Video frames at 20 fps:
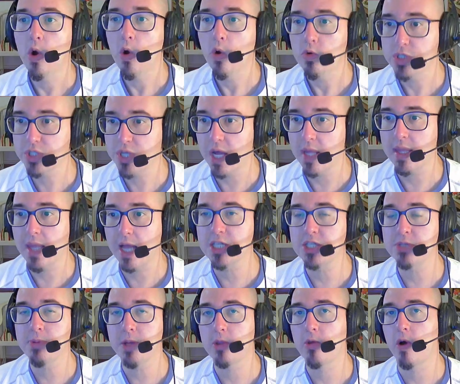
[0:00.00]
os
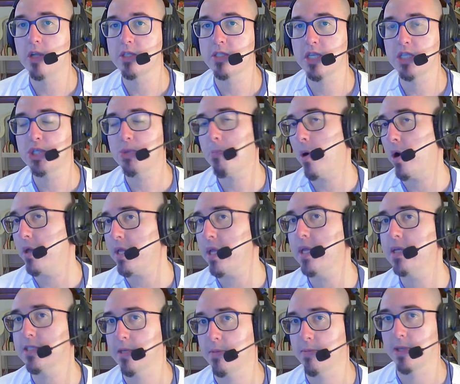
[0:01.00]
canais menores eles podem
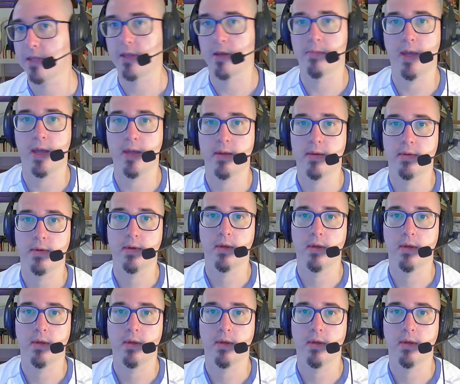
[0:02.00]
receber também.